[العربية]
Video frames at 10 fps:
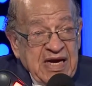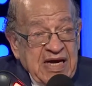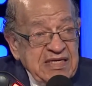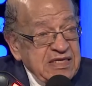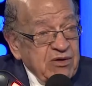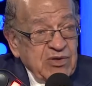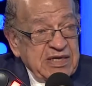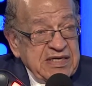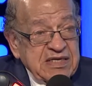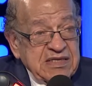قالت لي
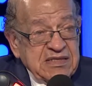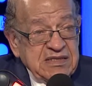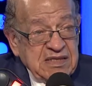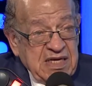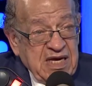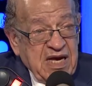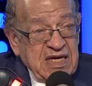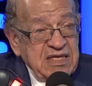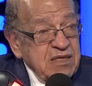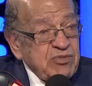والله كده
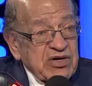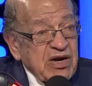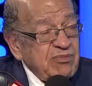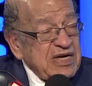قالت لي بالرغم